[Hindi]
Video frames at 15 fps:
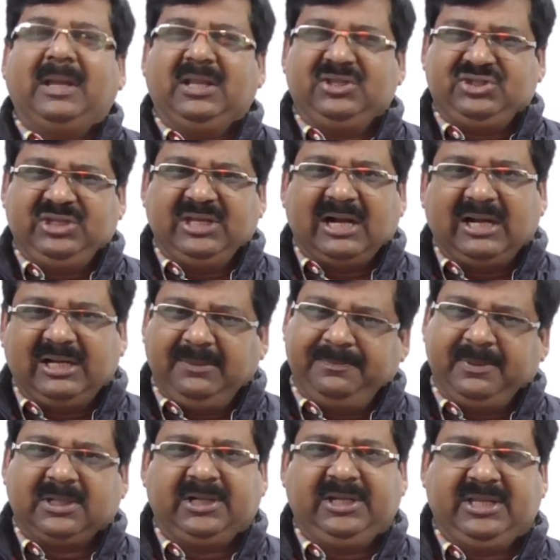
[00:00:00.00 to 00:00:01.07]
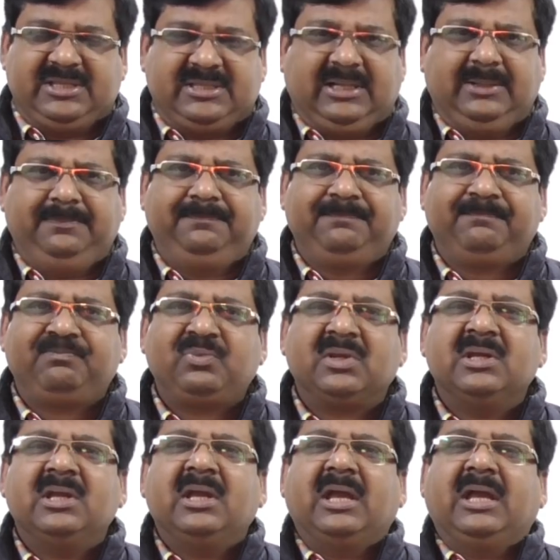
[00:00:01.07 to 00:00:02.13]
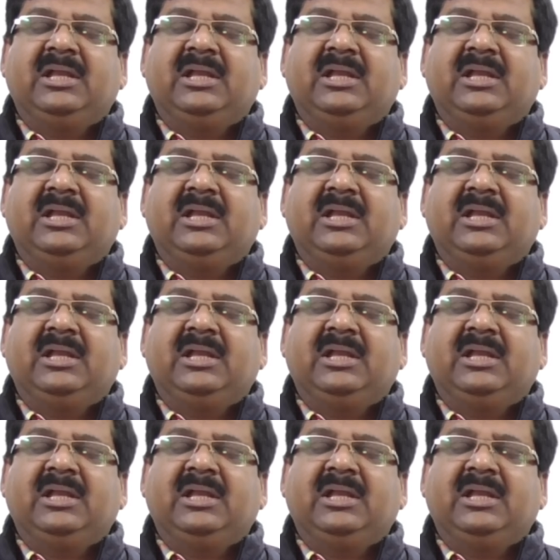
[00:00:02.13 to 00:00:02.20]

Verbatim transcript: एनसीईआरटी e पकड़िए साहब